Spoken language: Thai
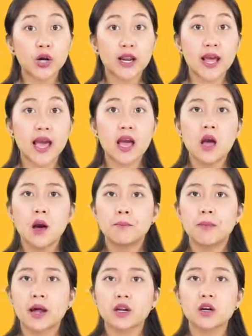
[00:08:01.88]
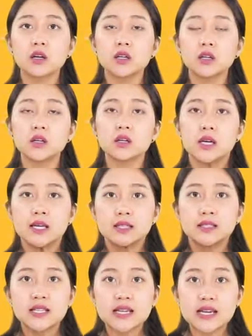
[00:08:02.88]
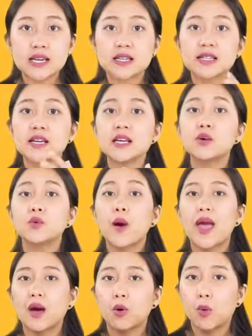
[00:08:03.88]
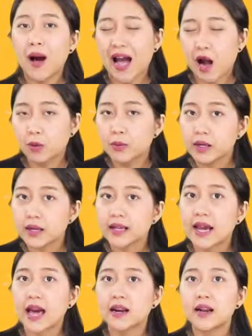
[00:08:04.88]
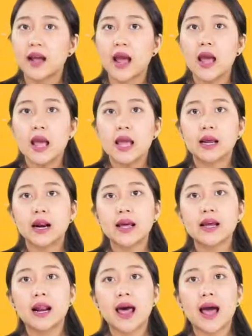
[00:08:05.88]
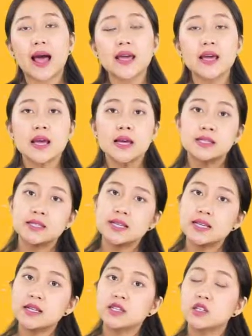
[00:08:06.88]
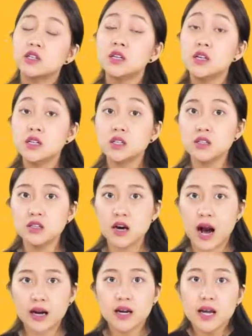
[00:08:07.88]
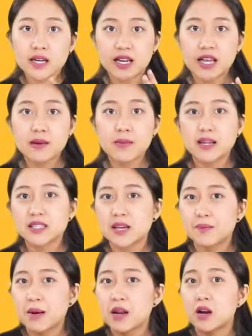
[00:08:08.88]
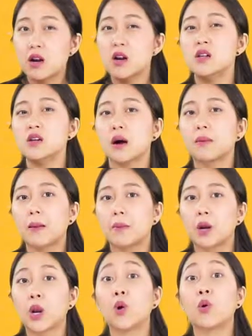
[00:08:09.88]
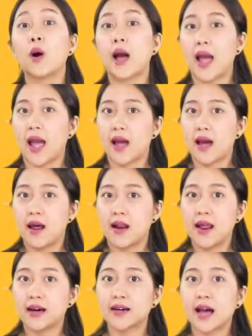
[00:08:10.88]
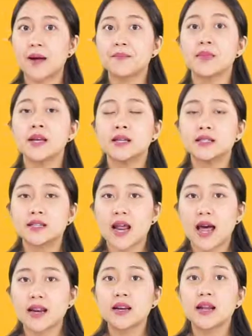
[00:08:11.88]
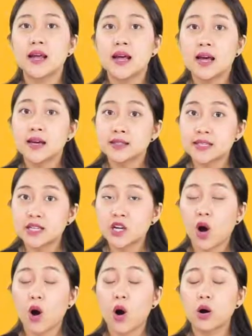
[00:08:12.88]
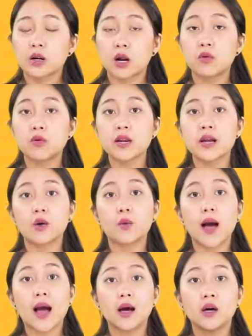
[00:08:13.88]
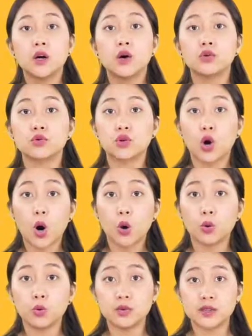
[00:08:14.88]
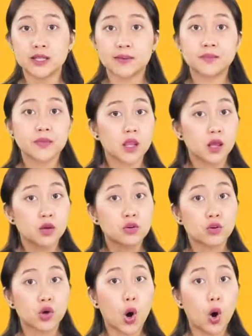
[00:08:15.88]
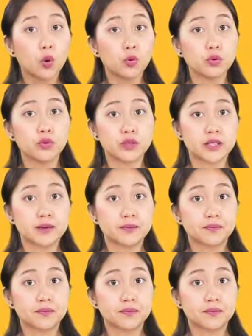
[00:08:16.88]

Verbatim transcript: งนะคะมันก็คือสีที่แวววาวเหมือนกันนะคะคล้ายๆสีเหลืองที่มันจะเป็นเหลืองแบบโลหะนะคะฉะนั้นสีทองเราเรียกว่า gold gold